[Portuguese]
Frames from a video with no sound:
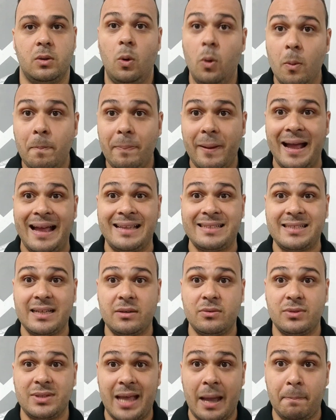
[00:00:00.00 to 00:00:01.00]
O
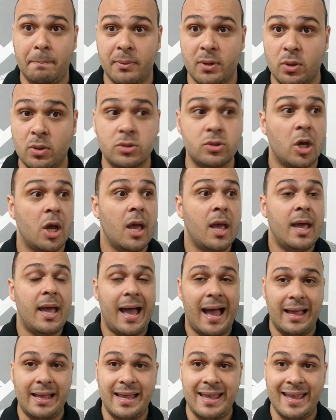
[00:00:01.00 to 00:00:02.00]
pássaro tá pronto.
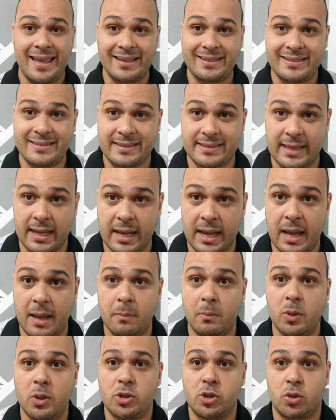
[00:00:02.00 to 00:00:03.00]

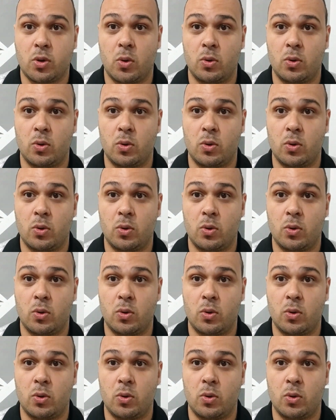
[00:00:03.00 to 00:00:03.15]
Estamos